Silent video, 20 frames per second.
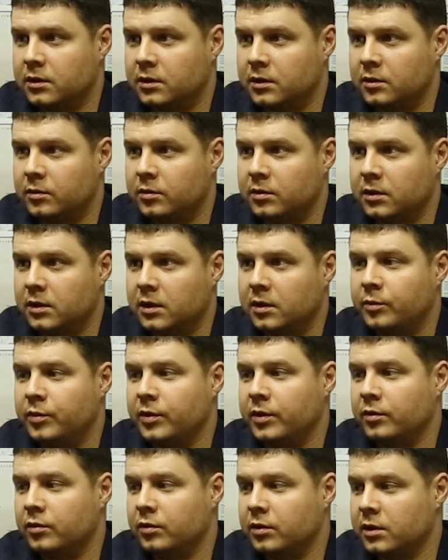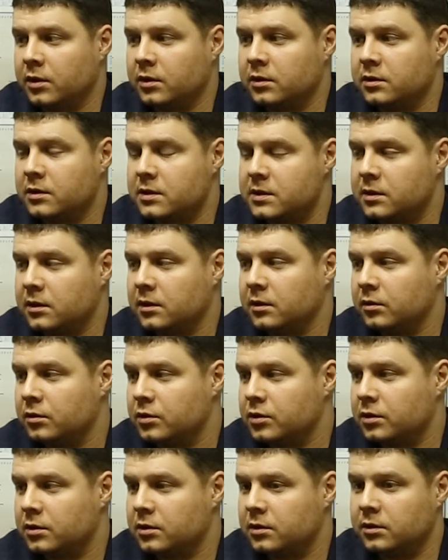как бы априори
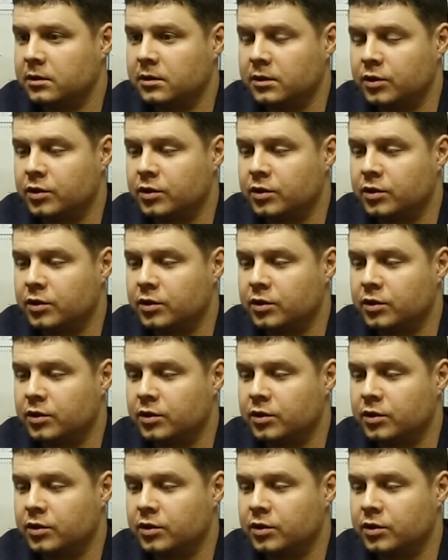заложено, да.